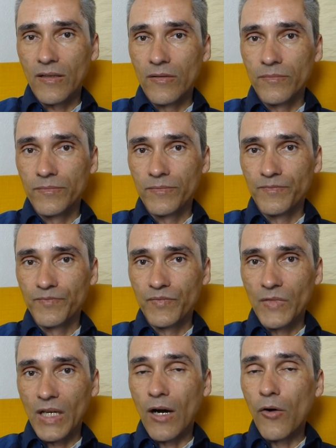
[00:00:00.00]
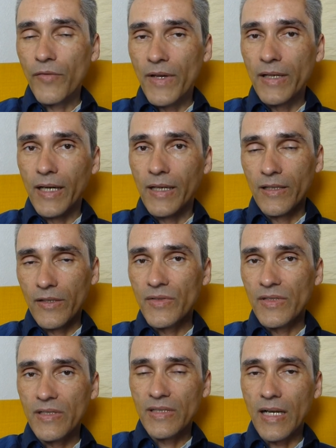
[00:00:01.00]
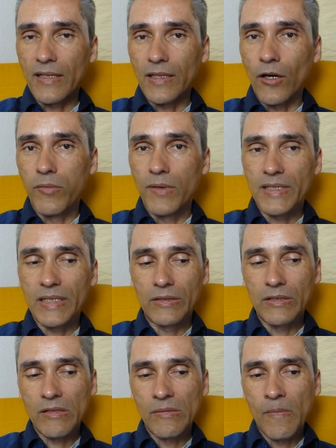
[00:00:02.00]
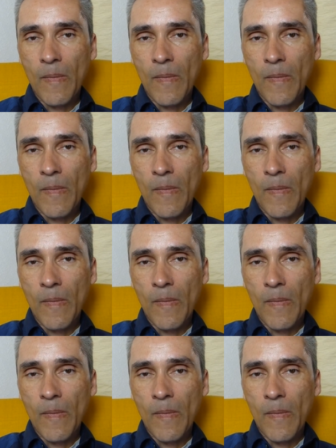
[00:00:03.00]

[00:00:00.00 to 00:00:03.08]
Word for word: ähm, raufgegangen. Also es sagt auch was aus.